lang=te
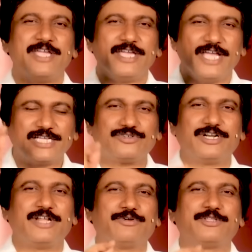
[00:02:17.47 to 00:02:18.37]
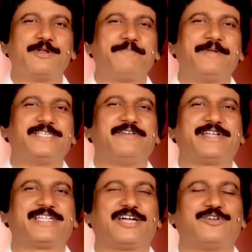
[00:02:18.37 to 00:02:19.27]
ఏసును నీ హృదయంలో పిలిచే
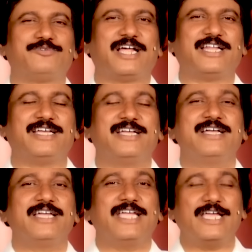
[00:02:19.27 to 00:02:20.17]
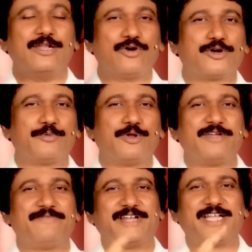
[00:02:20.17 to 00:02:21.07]
వ్యక్తిగా ఉండాలి ఈ లోకంలో
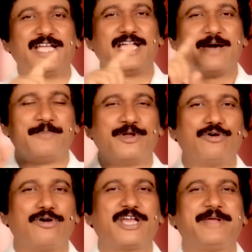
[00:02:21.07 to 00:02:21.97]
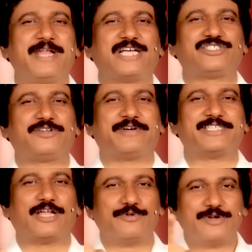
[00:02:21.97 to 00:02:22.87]
ఇవ్వని మనోహరమైన
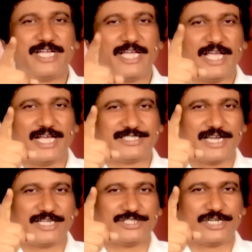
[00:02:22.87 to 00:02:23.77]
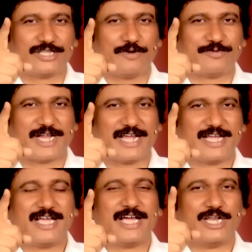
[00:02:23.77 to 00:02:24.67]
ఆశీర్వాదాలు ఏసయ్య చేతిలో ఉన్నాయి
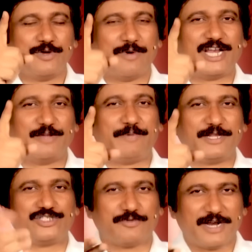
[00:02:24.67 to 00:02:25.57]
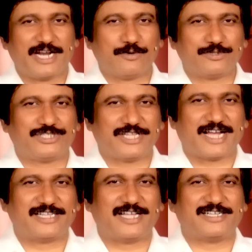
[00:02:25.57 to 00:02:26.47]
నువ్వు ఆయన్ని పిలిచిన వల్ల నీకు
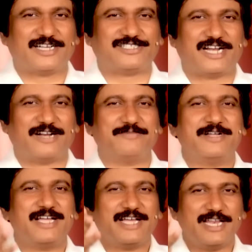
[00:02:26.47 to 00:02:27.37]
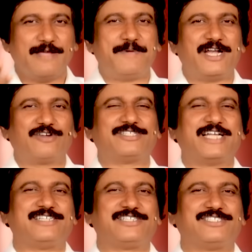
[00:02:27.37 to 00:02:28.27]
ఉచితంగా దయచేస్తాడు నీ పిల్లలకు
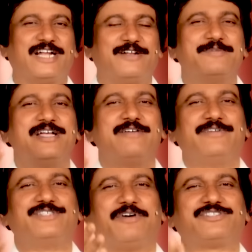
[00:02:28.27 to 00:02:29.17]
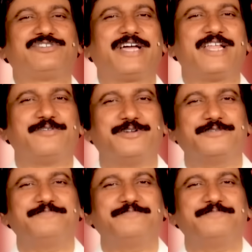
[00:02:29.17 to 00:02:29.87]
దయచేస్తాడు విశ్వాసం కలిగి ఉండు